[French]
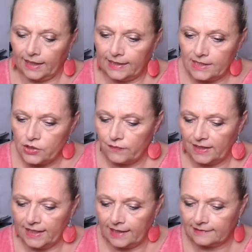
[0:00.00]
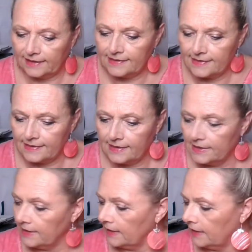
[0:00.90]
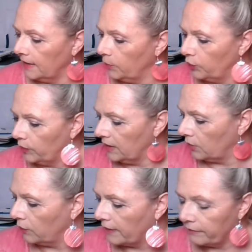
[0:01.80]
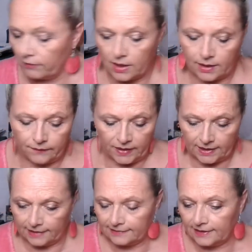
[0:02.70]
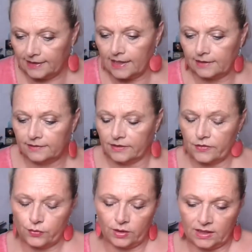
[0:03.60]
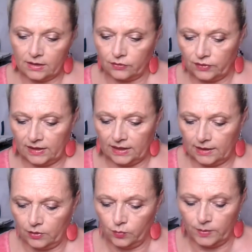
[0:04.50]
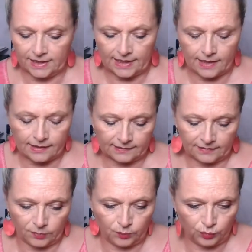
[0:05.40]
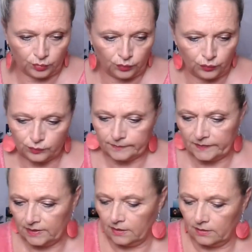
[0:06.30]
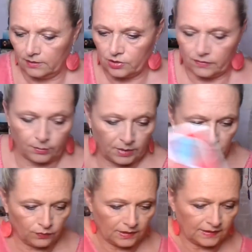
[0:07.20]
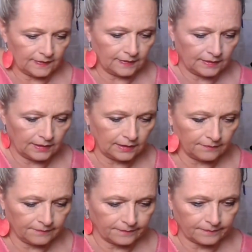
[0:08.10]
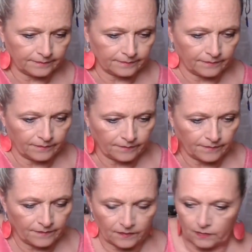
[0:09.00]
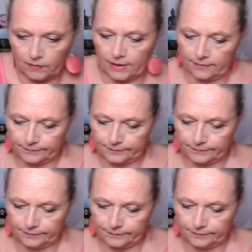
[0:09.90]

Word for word: Allez, je vais les garder ici et puis on va voir avec la triade ce qu'il en est. Huit cartes pour nous. Je vais en mettre une ici. Voilà.